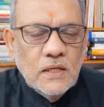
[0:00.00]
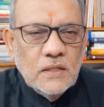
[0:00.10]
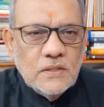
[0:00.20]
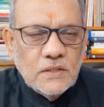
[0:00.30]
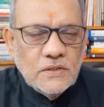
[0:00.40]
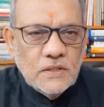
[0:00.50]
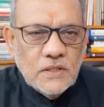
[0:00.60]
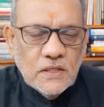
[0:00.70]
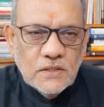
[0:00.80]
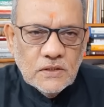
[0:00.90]
कि संसद
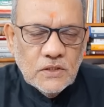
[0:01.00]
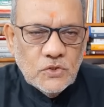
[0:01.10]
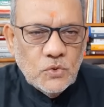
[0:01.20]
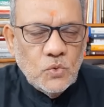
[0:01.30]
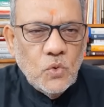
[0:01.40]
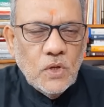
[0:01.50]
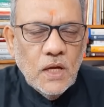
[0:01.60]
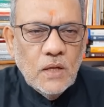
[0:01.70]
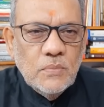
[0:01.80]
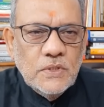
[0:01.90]
का सत्र शुरू हो
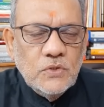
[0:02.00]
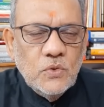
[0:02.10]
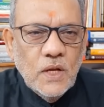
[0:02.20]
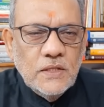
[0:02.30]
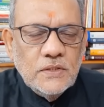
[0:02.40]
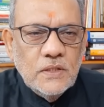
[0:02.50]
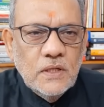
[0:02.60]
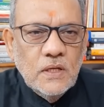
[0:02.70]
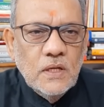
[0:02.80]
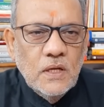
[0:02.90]
रहा है 20 जुलाई
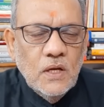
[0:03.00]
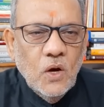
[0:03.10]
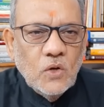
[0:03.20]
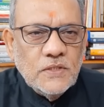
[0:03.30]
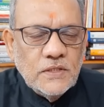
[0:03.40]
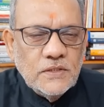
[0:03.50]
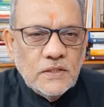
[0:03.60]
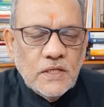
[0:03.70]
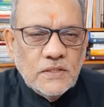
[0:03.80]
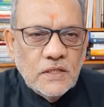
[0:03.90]
से और
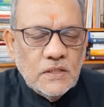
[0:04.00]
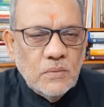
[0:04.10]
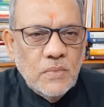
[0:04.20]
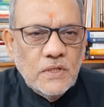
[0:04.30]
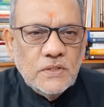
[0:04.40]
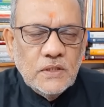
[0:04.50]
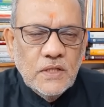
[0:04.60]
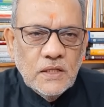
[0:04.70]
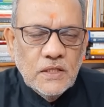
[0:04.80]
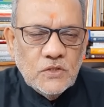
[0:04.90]
संसद के सत्र में इस
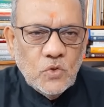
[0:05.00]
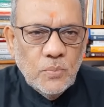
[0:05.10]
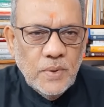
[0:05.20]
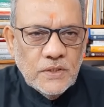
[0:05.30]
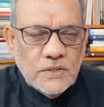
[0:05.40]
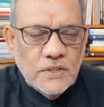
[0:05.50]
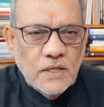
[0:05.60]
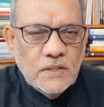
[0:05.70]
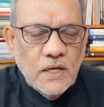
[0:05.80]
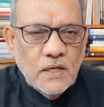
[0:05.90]
अध्यादेश को पेश
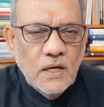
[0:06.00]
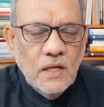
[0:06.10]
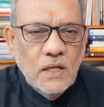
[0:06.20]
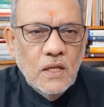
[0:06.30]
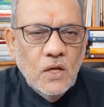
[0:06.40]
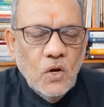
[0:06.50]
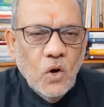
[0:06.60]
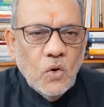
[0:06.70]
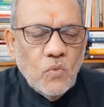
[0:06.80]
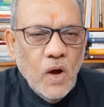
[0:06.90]
किया जाएगा
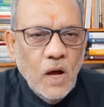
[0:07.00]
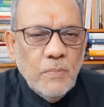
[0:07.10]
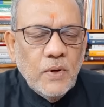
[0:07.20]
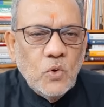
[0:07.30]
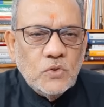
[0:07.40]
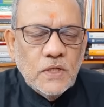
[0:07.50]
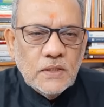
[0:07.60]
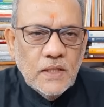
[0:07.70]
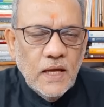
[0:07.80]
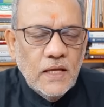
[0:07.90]
और वहाँ पर हो
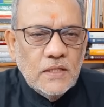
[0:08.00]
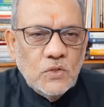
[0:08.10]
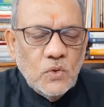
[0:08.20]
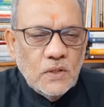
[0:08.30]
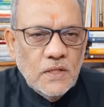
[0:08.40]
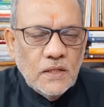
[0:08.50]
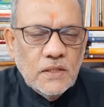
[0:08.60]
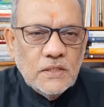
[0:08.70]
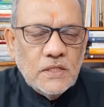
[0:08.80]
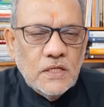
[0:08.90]
सकता है जो
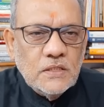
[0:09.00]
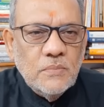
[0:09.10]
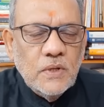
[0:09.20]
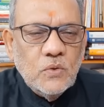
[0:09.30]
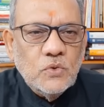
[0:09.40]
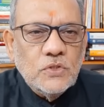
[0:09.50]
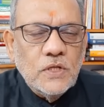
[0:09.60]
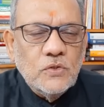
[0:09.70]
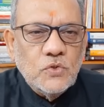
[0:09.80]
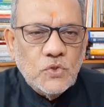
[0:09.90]
अध्यादेश है इसमें कुछ
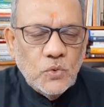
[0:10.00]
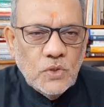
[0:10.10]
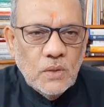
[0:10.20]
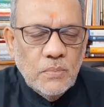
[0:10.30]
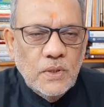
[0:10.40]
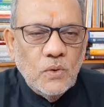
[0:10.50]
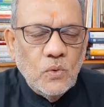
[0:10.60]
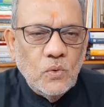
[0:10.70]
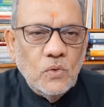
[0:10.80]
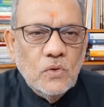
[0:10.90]
संशोधन भी
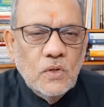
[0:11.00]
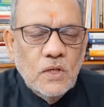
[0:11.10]
हो